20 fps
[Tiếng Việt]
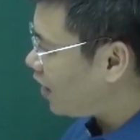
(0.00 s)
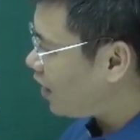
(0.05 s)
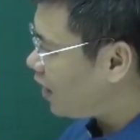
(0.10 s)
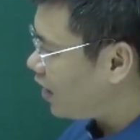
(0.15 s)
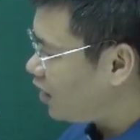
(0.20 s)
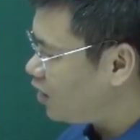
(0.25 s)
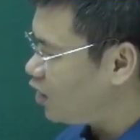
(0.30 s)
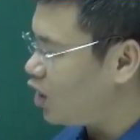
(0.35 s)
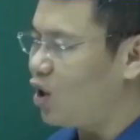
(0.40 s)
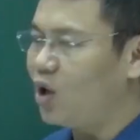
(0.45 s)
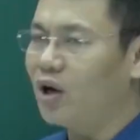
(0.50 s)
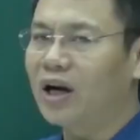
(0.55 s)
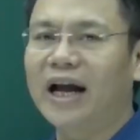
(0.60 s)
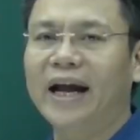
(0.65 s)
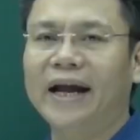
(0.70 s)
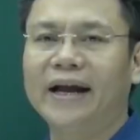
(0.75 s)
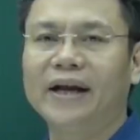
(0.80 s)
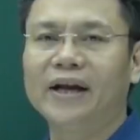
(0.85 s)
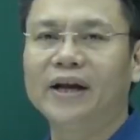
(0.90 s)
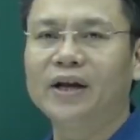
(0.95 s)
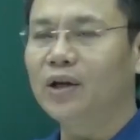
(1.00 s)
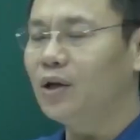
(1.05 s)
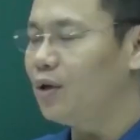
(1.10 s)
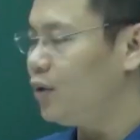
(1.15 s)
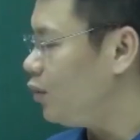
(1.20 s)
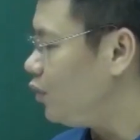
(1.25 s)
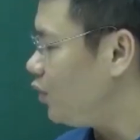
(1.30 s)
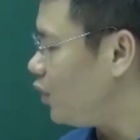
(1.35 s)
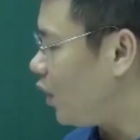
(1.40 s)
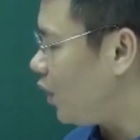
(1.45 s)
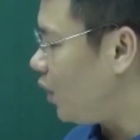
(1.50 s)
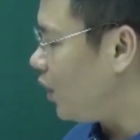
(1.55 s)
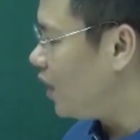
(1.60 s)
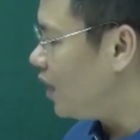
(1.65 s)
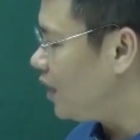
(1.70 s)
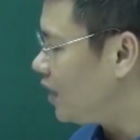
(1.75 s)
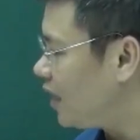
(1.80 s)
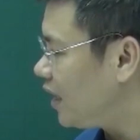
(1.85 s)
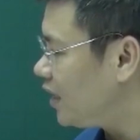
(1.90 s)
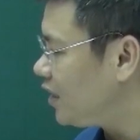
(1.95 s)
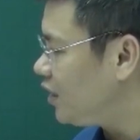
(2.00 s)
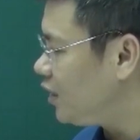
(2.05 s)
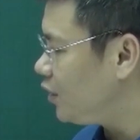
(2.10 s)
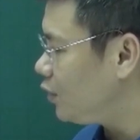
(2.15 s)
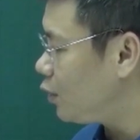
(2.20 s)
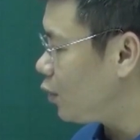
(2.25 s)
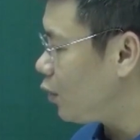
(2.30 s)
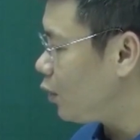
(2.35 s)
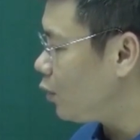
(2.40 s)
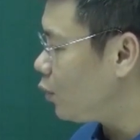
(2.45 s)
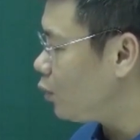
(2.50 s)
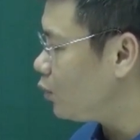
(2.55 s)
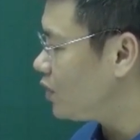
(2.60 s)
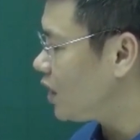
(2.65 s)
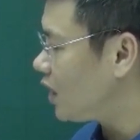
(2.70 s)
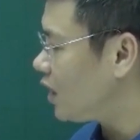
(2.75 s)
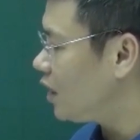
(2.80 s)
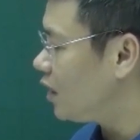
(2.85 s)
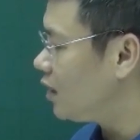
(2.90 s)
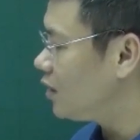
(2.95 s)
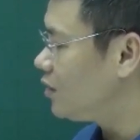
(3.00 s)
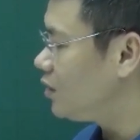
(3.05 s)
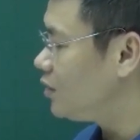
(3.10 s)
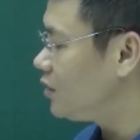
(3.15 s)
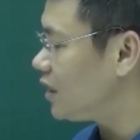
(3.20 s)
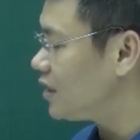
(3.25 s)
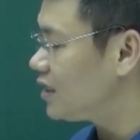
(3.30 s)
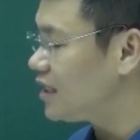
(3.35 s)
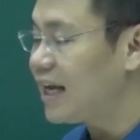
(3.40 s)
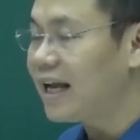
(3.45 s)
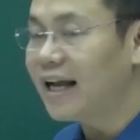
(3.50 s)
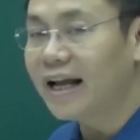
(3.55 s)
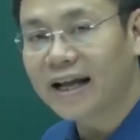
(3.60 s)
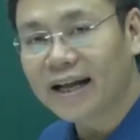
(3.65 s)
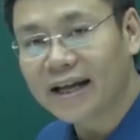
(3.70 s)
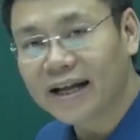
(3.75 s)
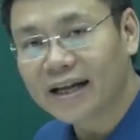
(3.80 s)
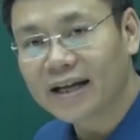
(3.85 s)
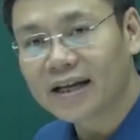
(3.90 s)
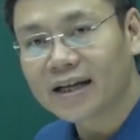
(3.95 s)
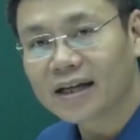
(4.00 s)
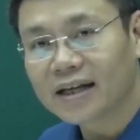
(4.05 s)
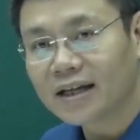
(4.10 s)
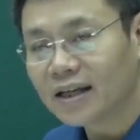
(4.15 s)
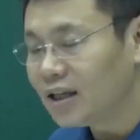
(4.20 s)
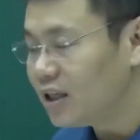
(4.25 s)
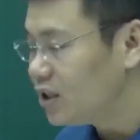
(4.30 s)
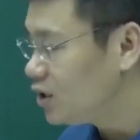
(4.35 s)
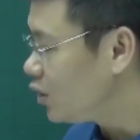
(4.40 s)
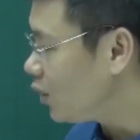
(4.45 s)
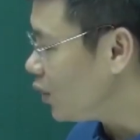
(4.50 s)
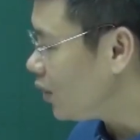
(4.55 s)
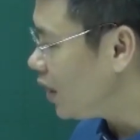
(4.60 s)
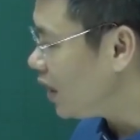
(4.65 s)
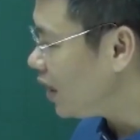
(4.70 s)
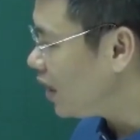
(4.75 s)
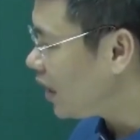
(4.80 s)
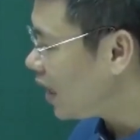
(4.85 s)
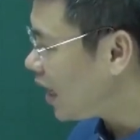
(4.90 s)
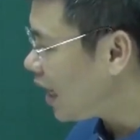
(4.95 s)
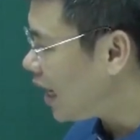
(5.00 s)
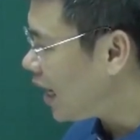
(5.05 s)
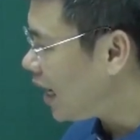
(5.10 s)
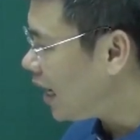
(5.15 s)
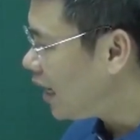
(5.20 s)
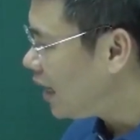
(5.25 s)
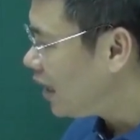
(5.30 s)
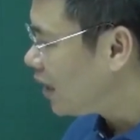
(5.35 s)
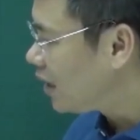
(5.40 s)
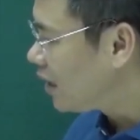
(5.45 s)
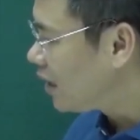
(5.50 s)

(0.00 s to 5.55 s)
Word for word: cái R nhỏ này nó nhỏ hơn cái thị tuyệt đối của ZL trừ ZC. Cho nên là